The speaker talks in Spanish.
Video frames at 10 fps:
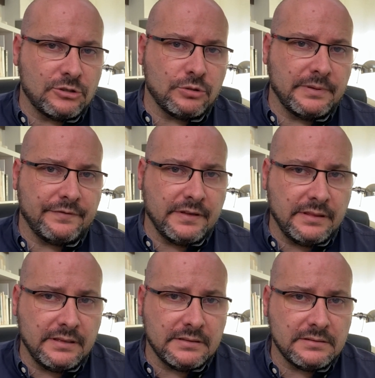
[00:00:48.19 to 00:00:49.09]
en
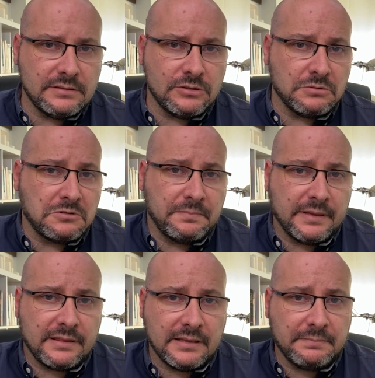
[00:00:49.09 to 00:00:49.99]
superficie, son unos
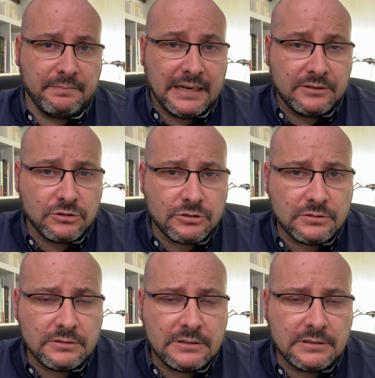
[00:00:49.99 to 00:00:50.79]
peces planos,